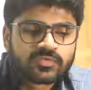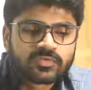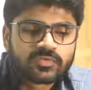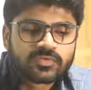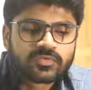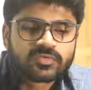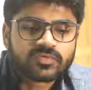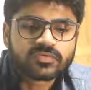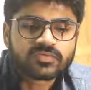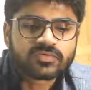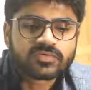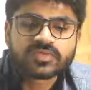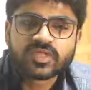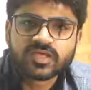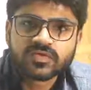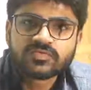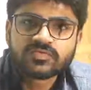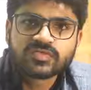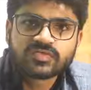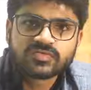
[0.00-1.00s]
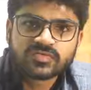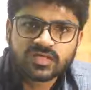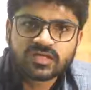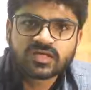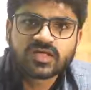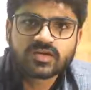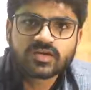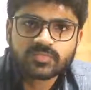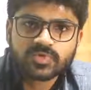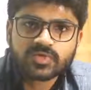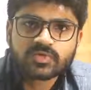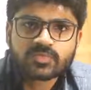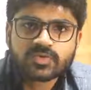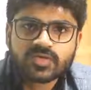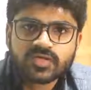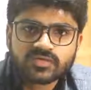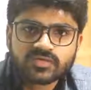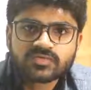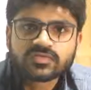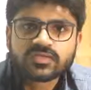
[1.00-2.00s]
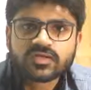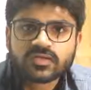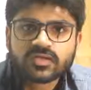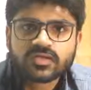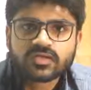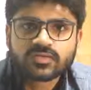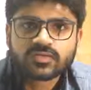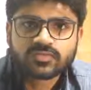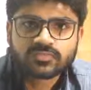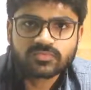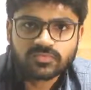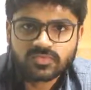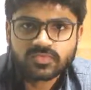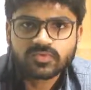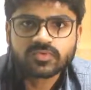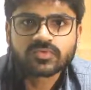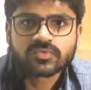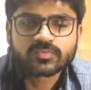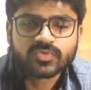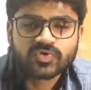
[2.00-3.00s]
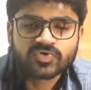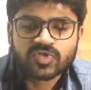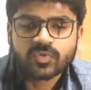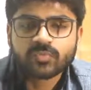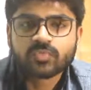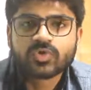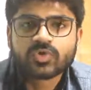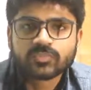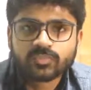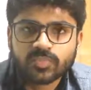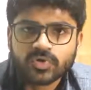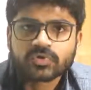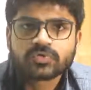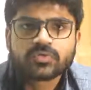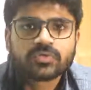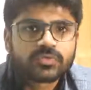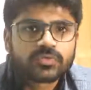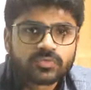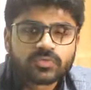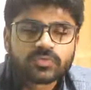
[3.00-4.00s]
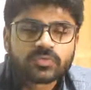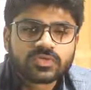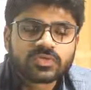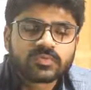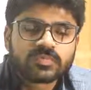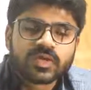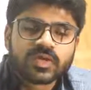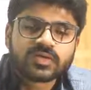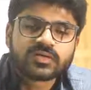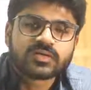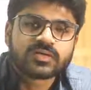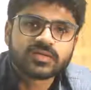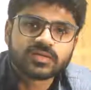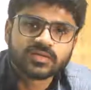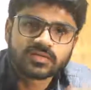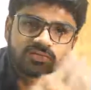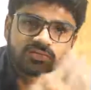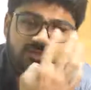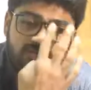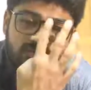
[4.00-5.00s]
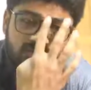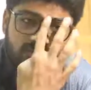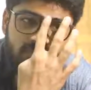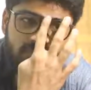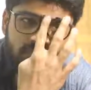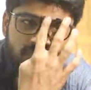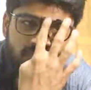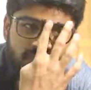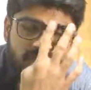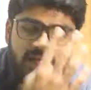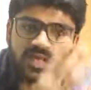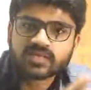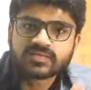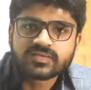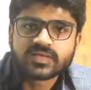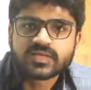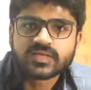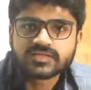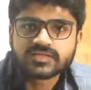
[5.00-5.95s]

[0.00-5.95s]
ஸோ தயவு செஞ்சு எல்லாருமே ஒரு யங்ஸ்டராக போய் சப்போர்ட் பண்ணணும் அந்த பாட்டில் இருக்குது ஸோ ஆஸ் அ